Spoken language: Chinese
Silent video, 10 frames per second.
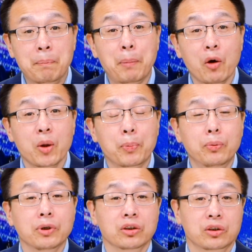包子
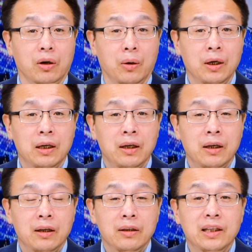铺的时候，
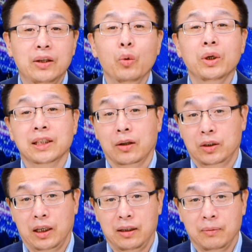你又会想到
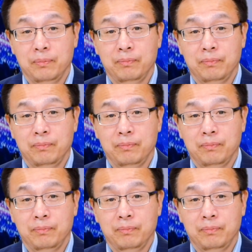谁呢？